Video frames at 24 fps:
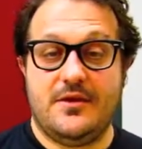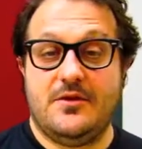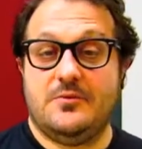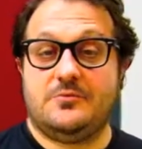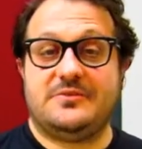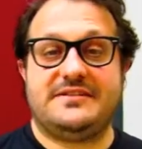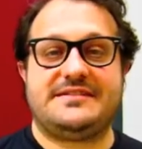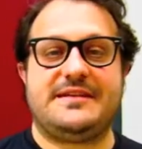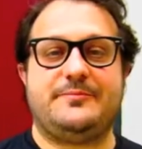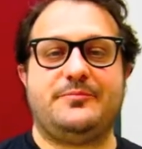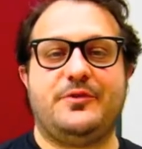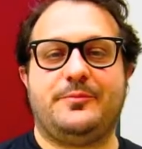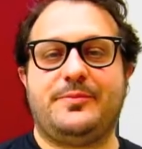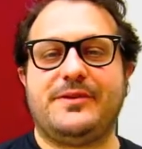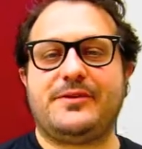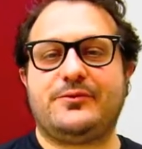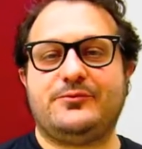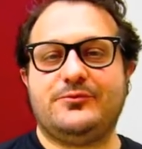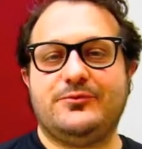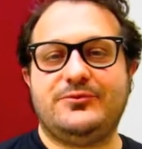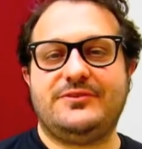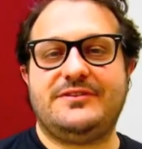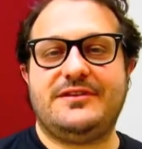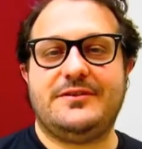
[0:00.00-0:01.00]
Un esempio per
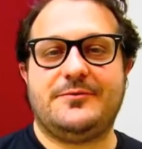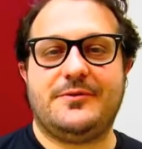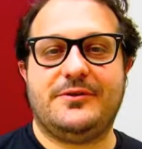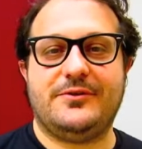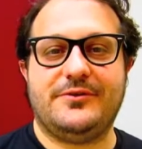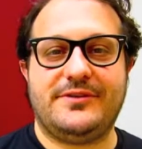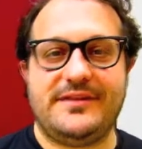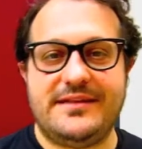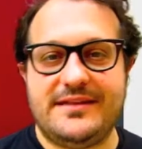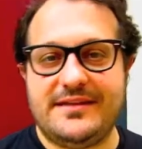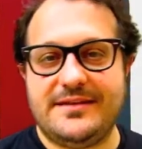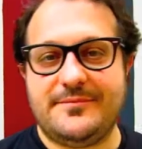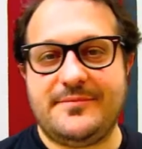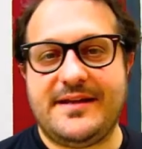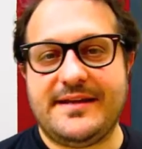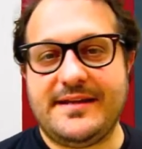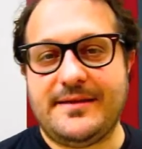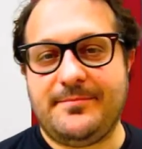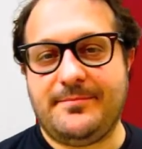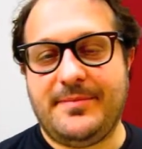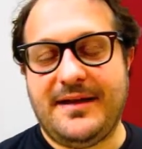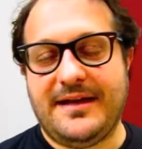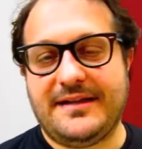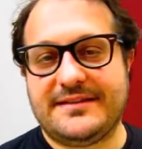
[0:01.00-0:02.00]
tutti è quello di Maria
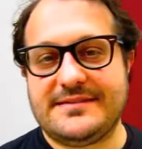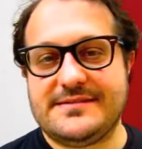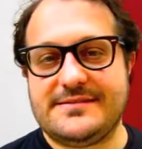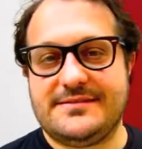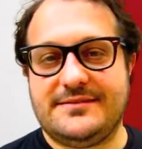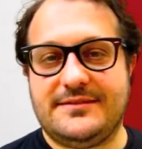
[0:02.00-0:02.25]
Paz,